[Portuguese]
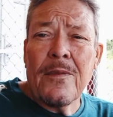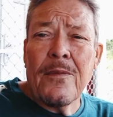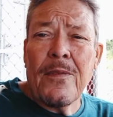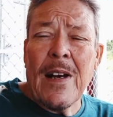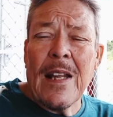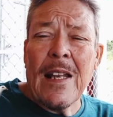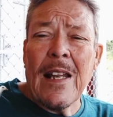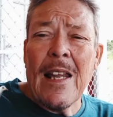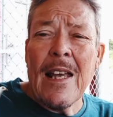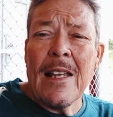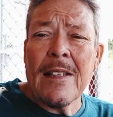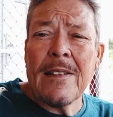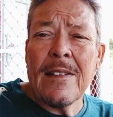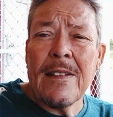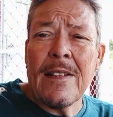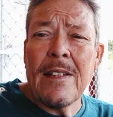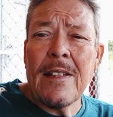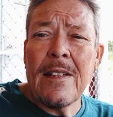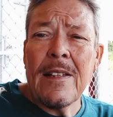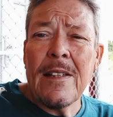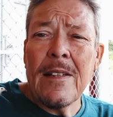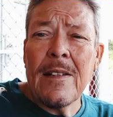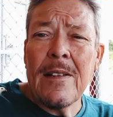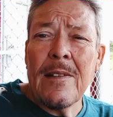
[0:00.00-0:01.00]
falece.
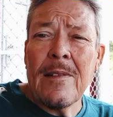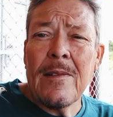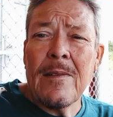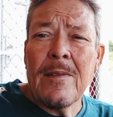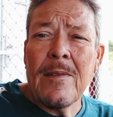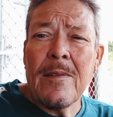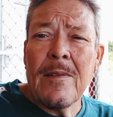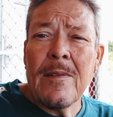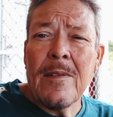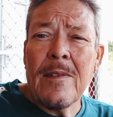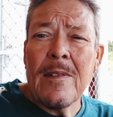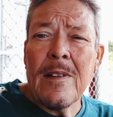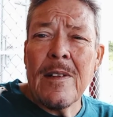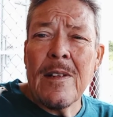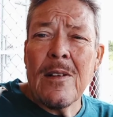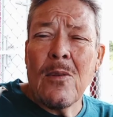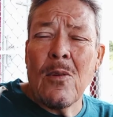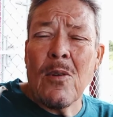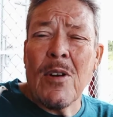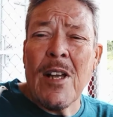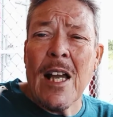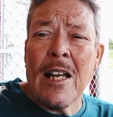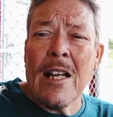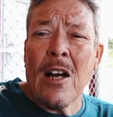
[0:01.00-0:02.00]

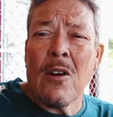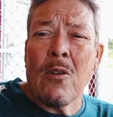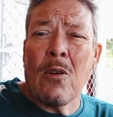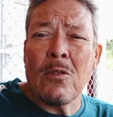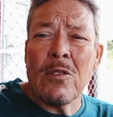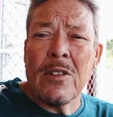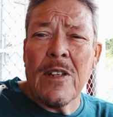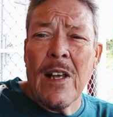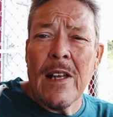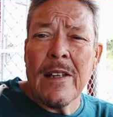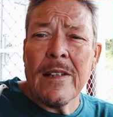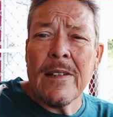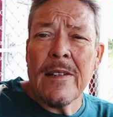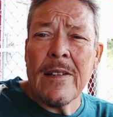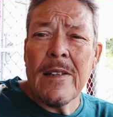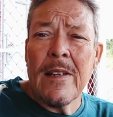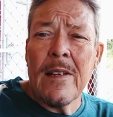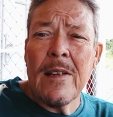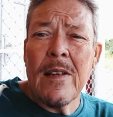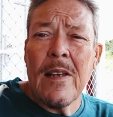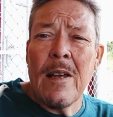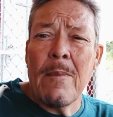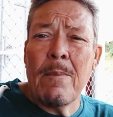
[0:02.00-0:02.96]
O que, que acontece?